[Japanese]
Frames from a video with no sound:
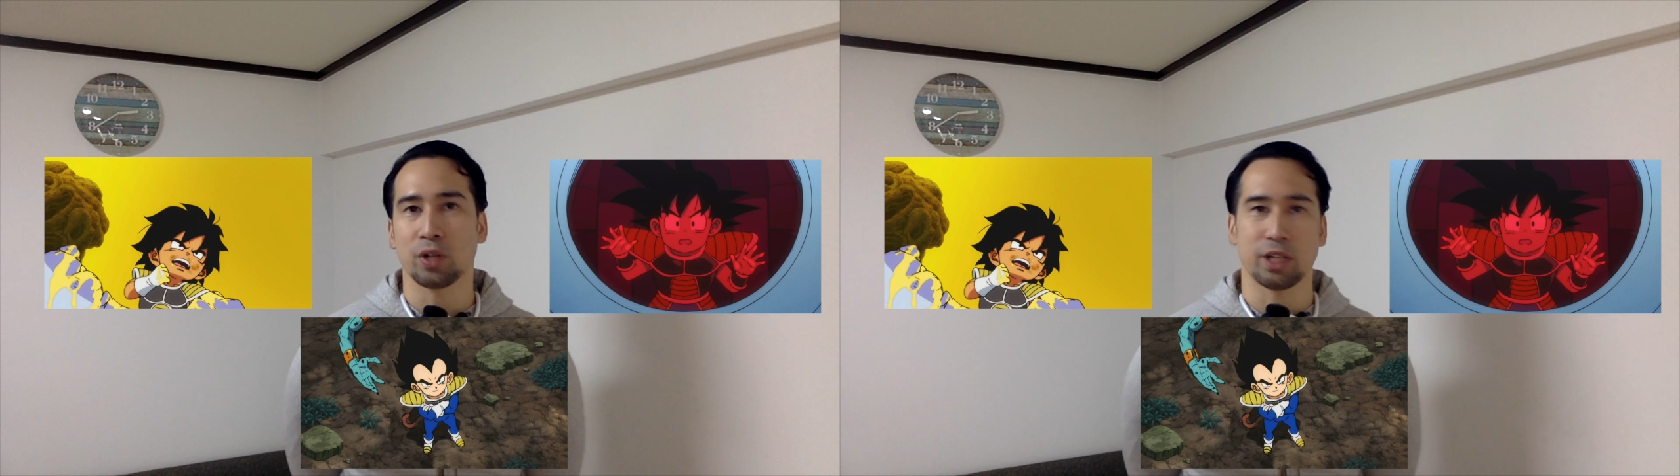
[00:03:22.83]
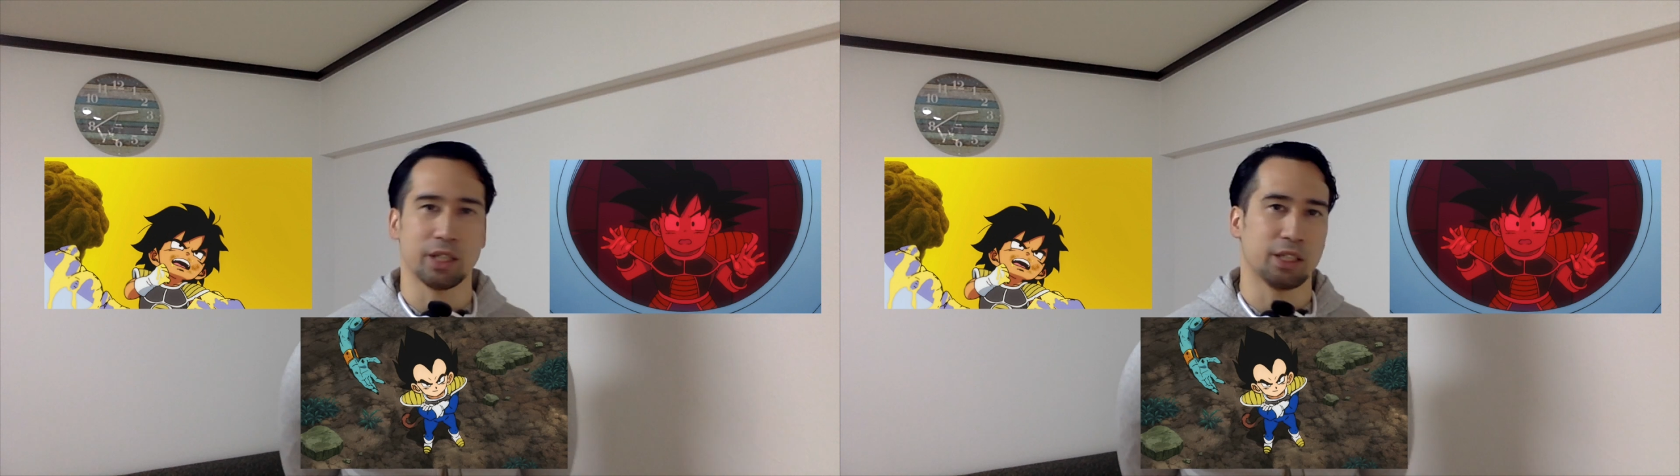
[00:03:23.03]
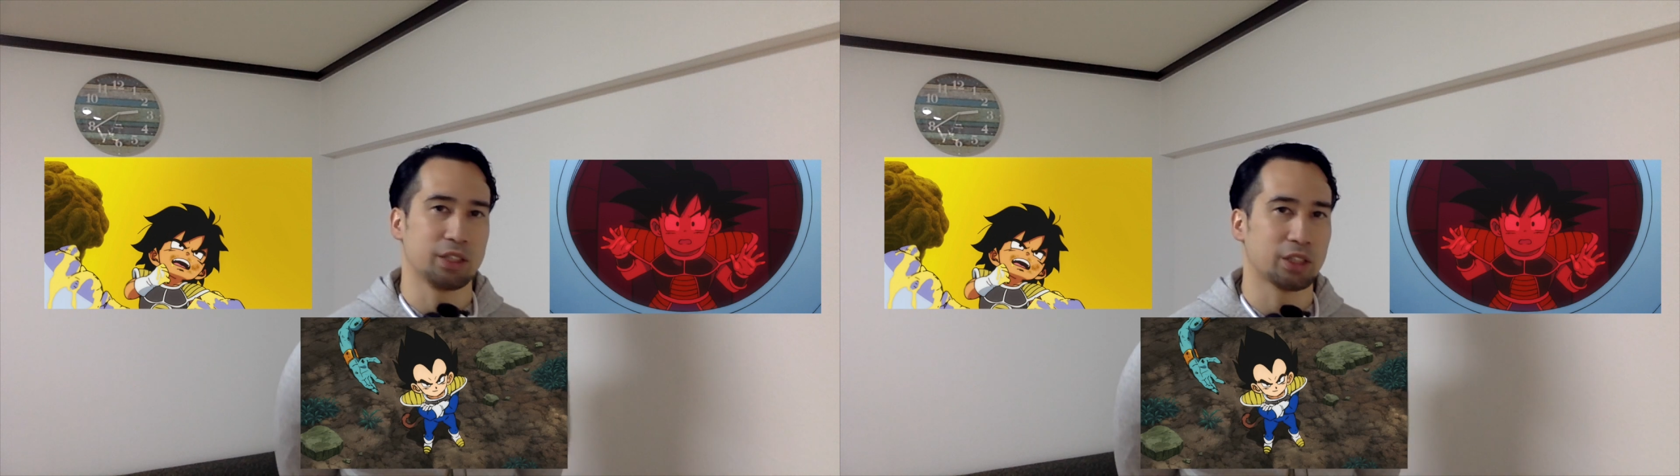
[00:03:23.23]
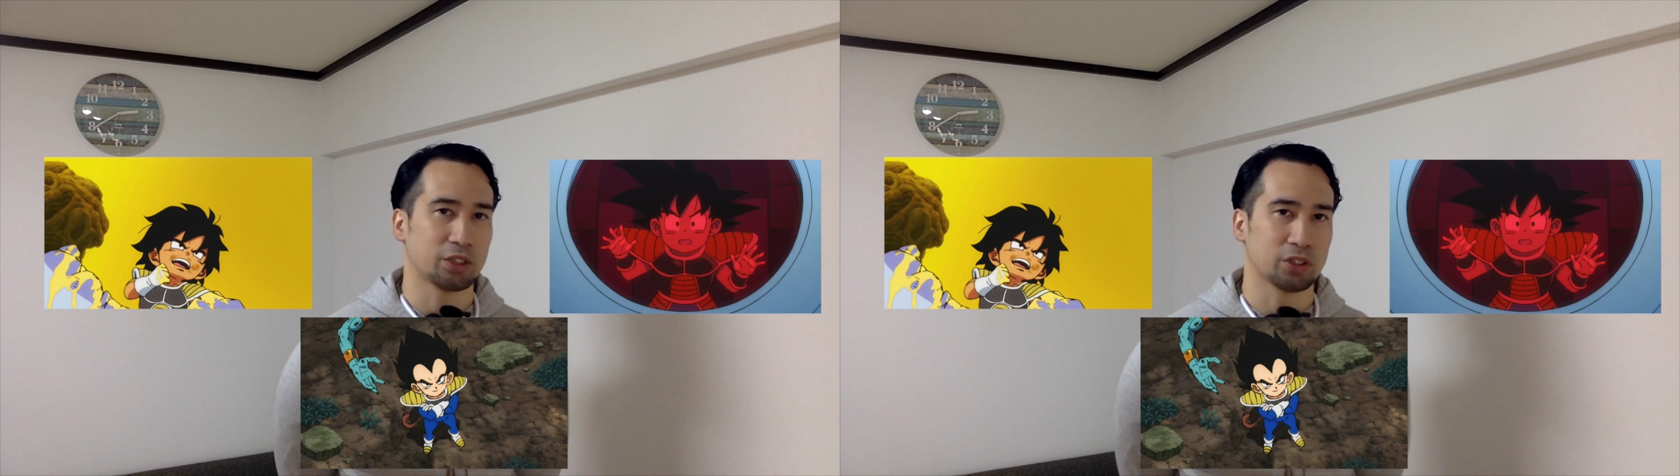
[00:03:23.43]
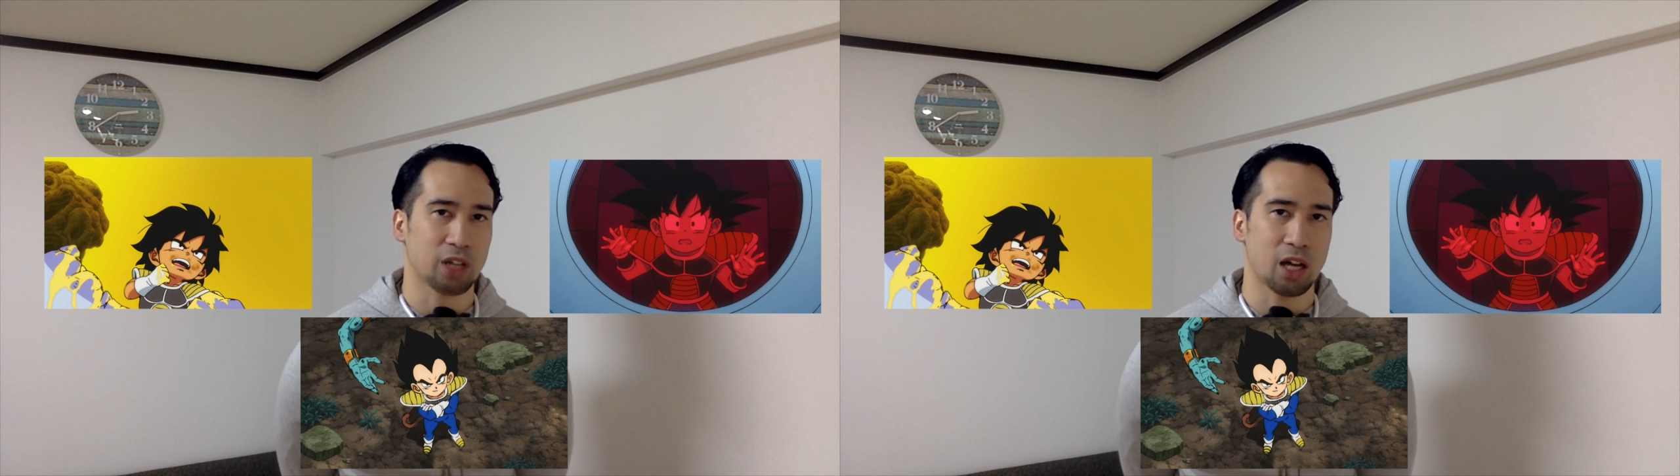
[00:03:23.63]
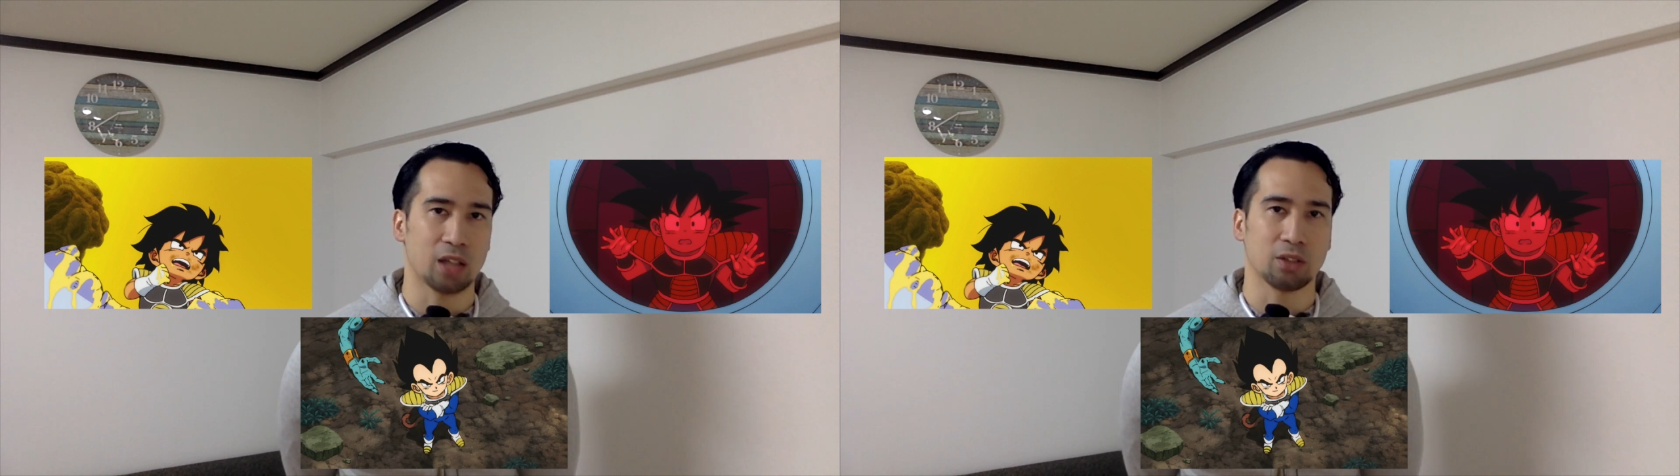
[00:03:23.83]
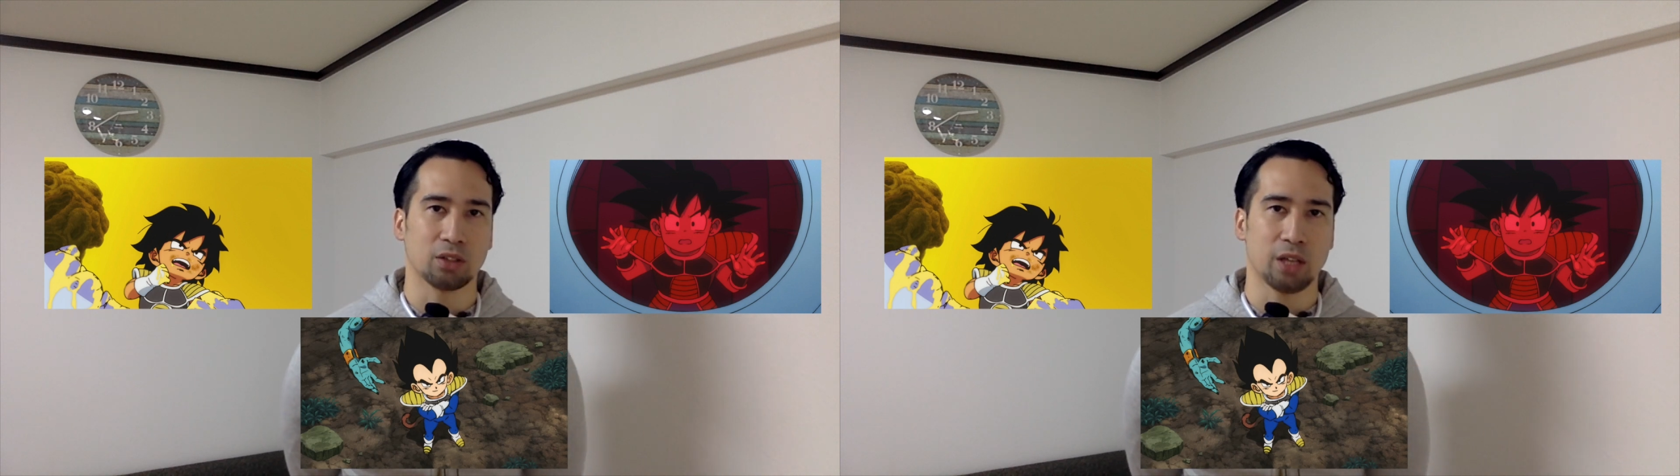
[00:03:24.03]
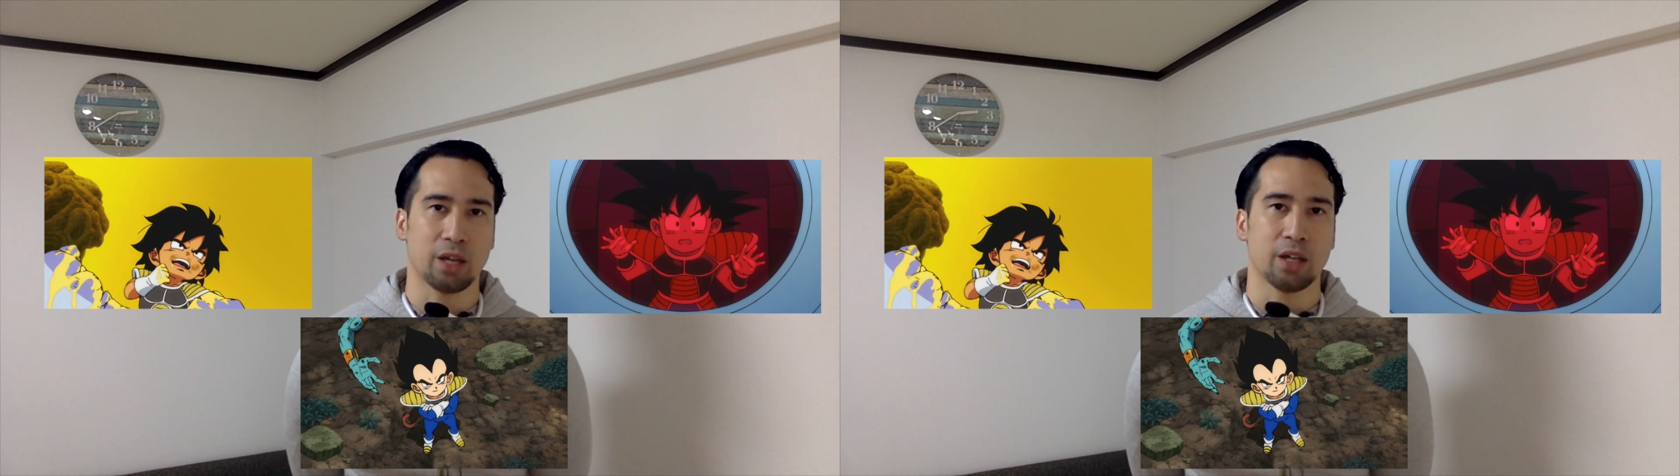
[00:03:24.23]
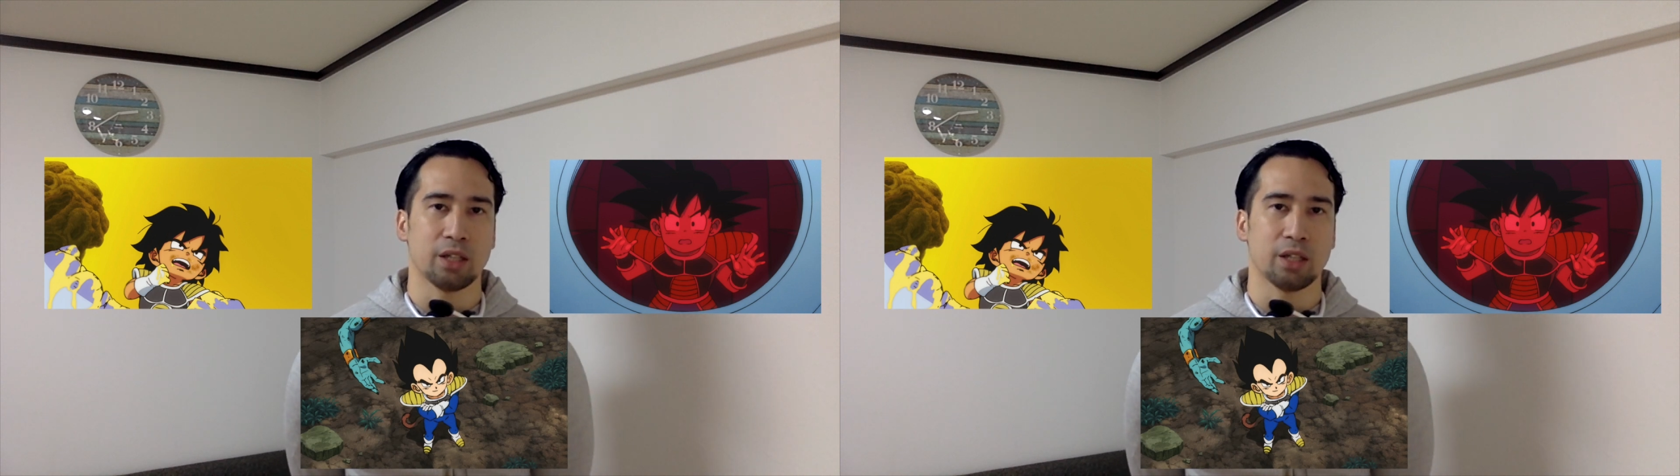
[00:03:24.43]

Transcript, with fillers: うないきさつがあって